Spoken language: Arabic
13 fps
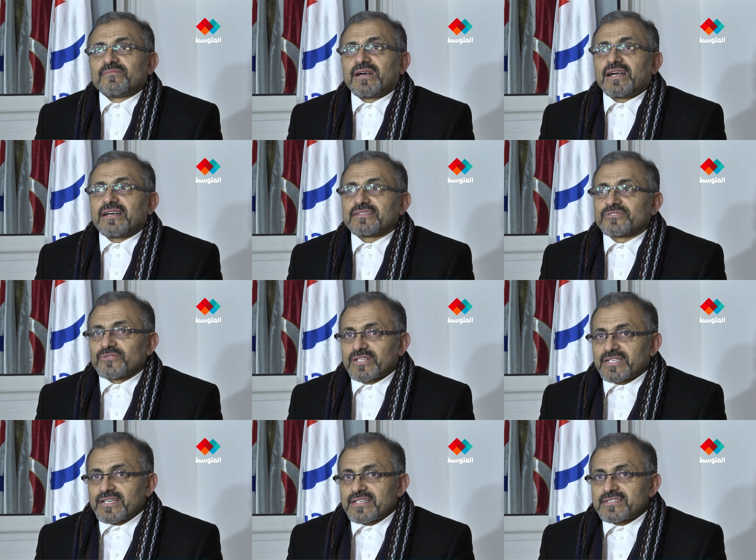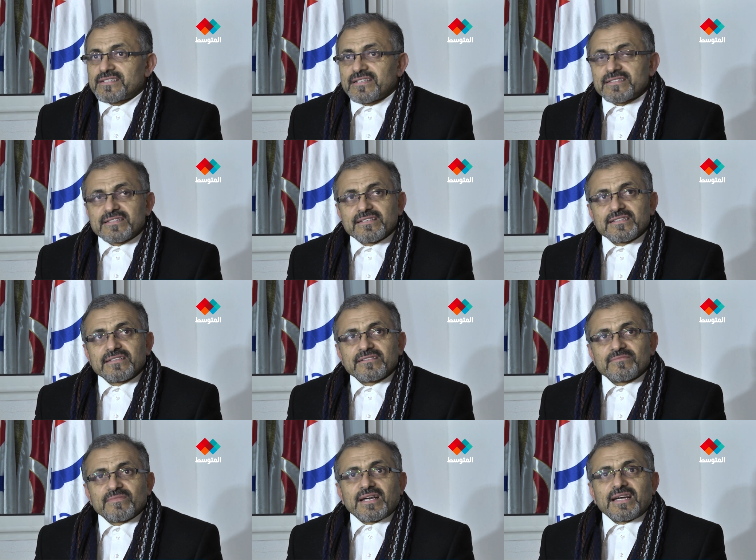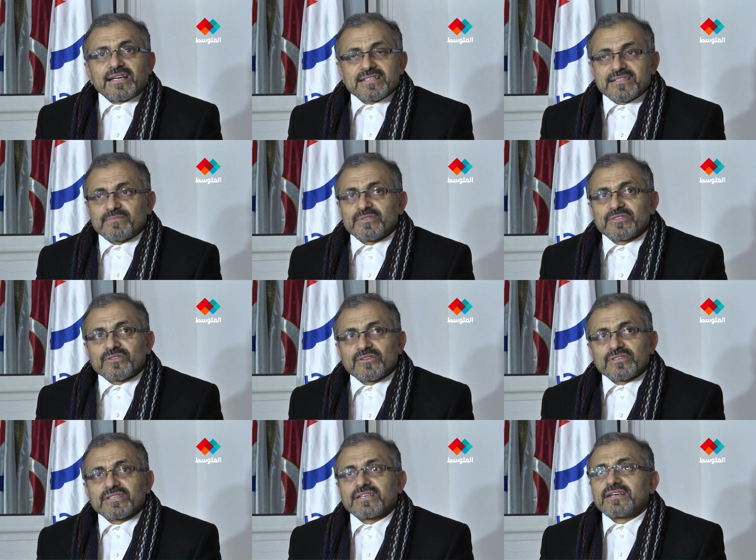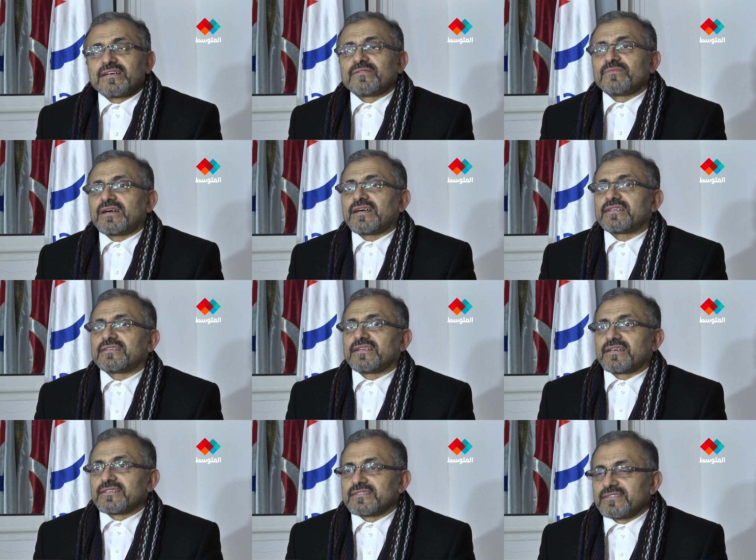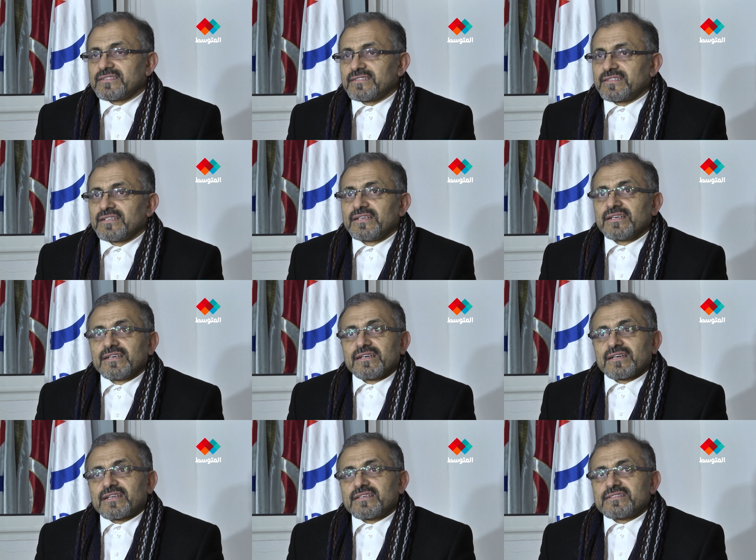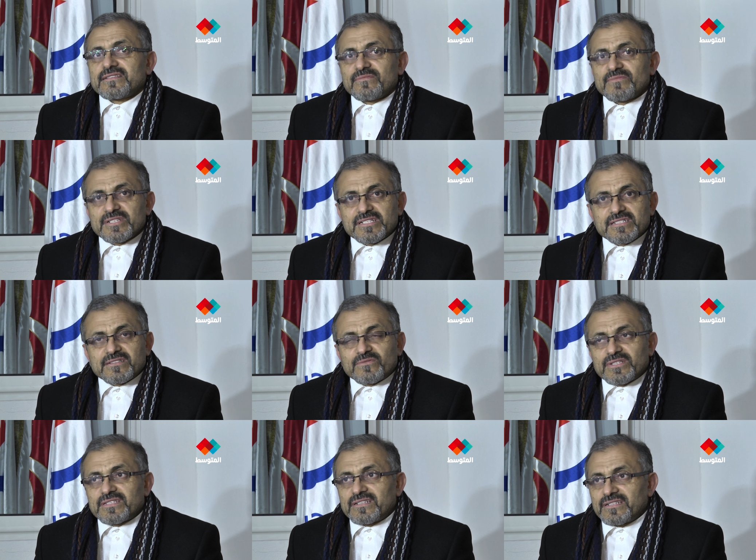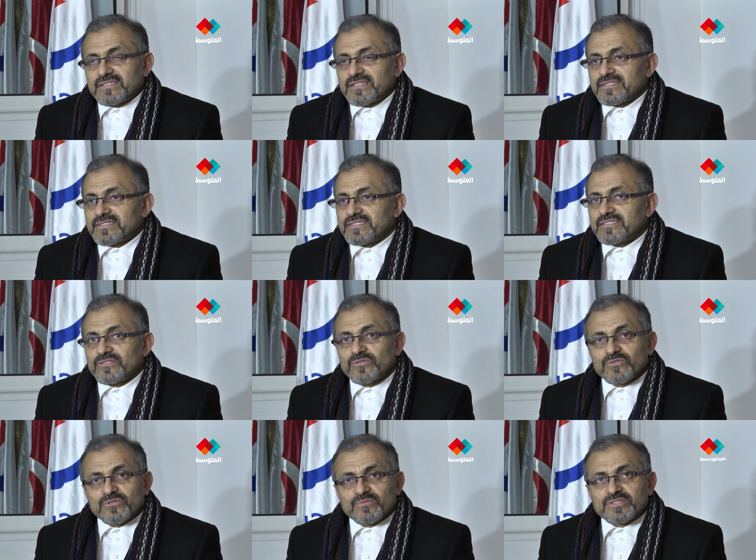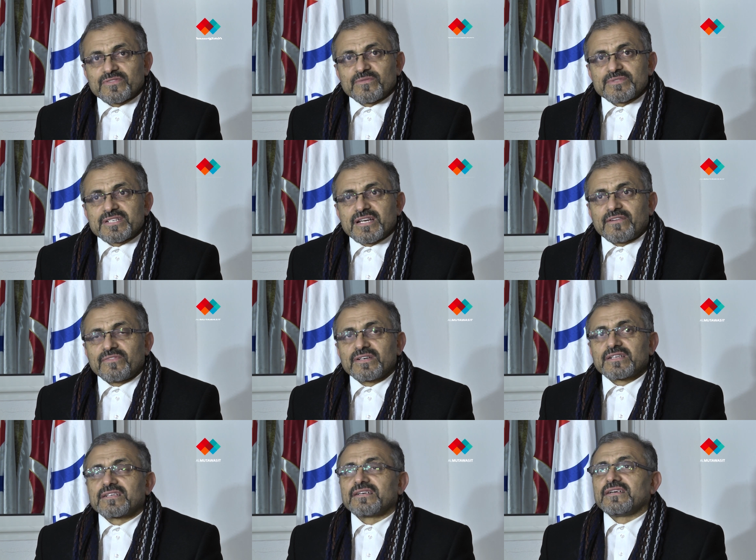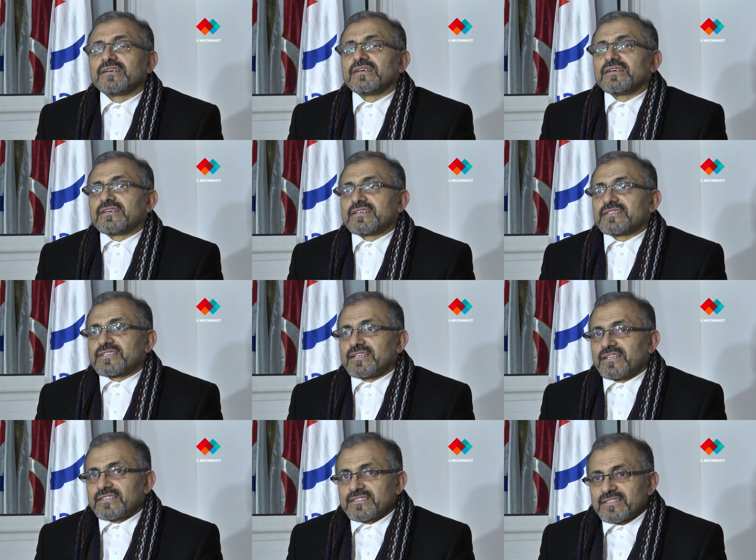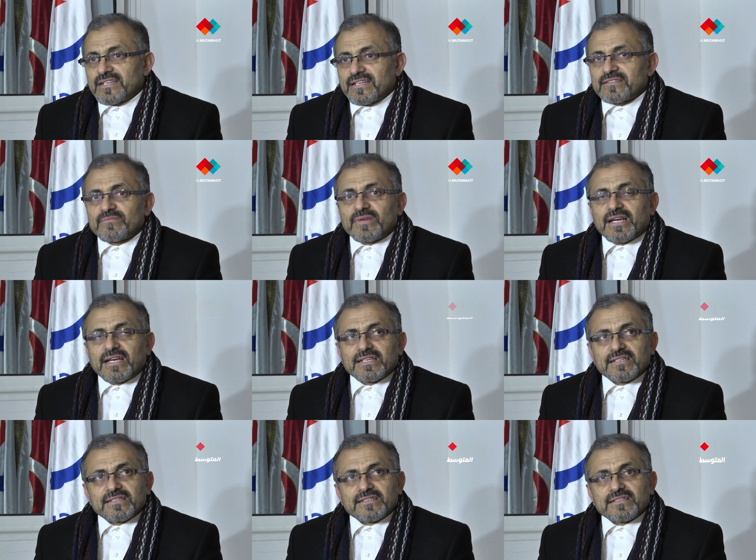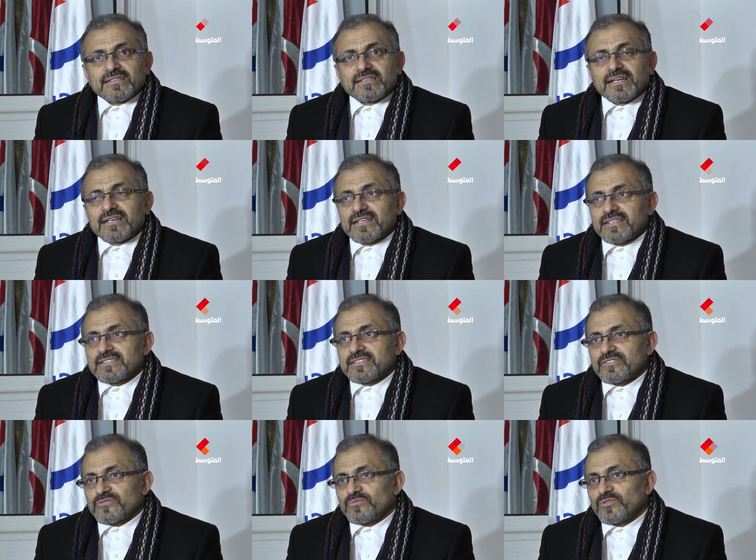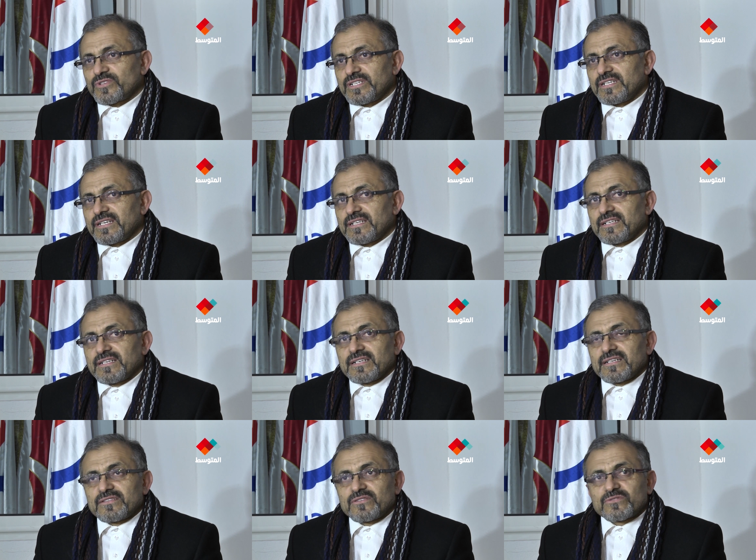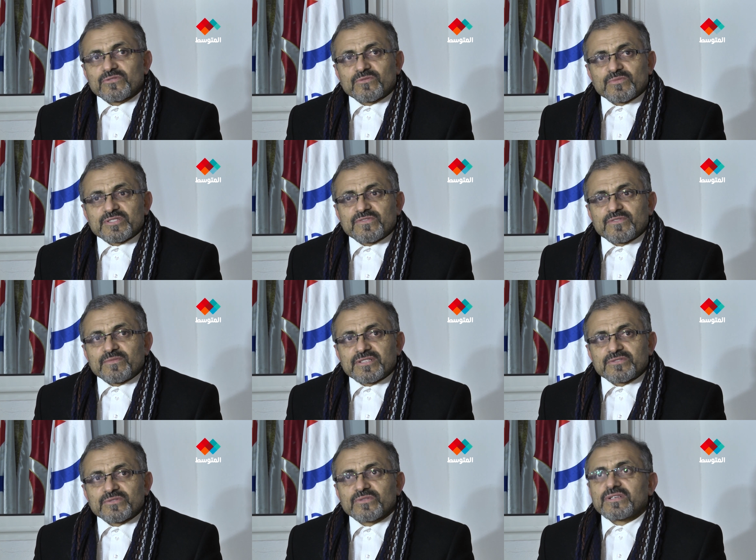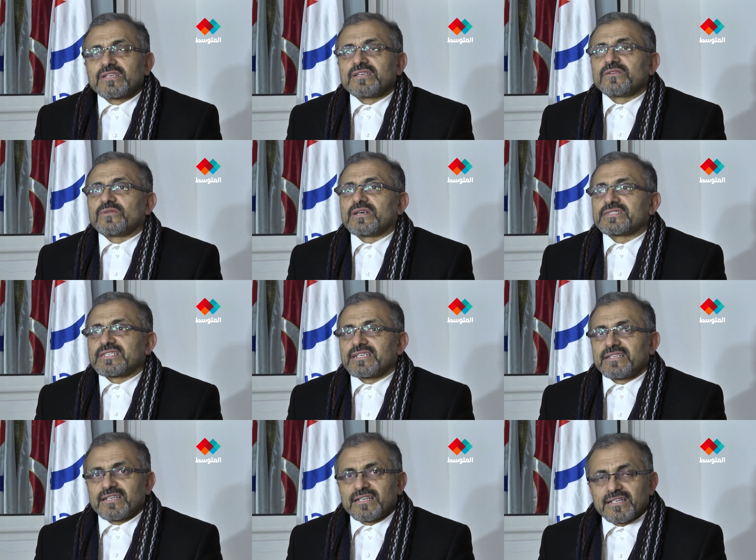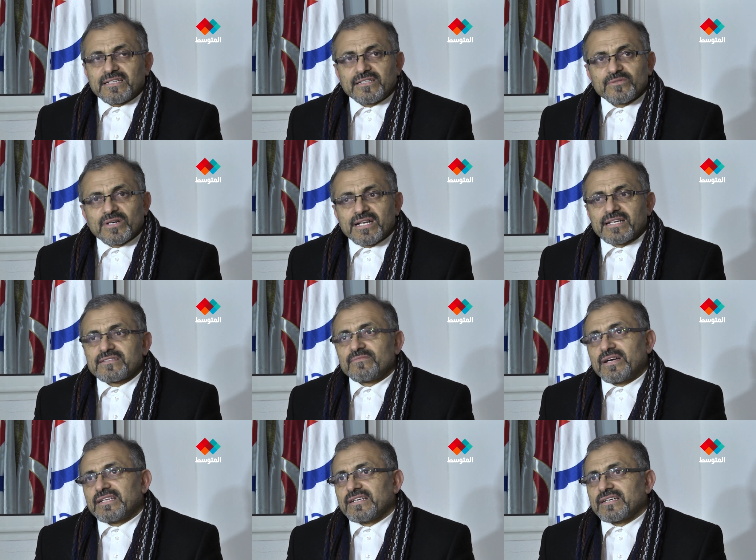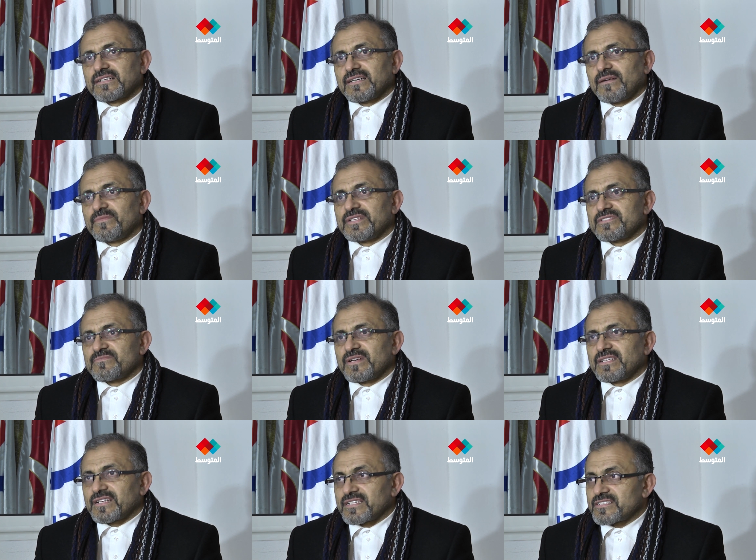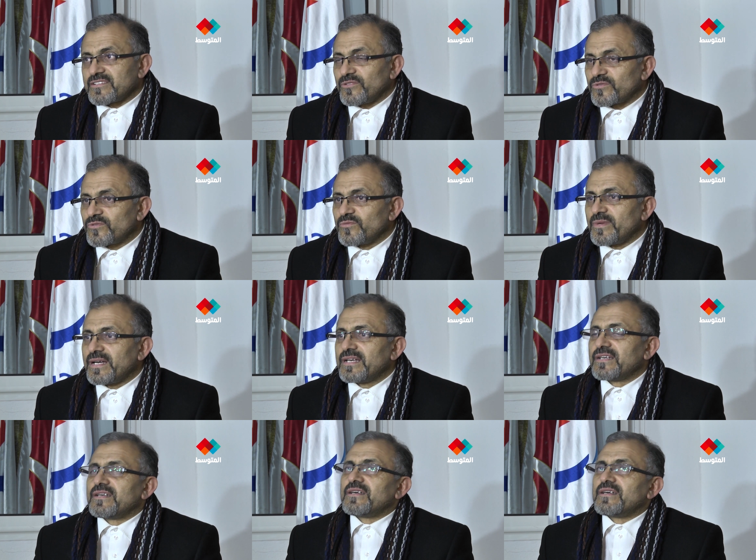مع الشركاء السياسيين مع حساب الترويكا مع الأخ آه، رئيس المجلس الوطني التأسيسي الدكتور مصطفى بن جعفر أجرينا اتصالات مع الأخ رئيس الجمهورية الدكتور مصطفى المرزوقي وأجرينا حوارات مع الأخ حماد جبالي رئيس الحكومة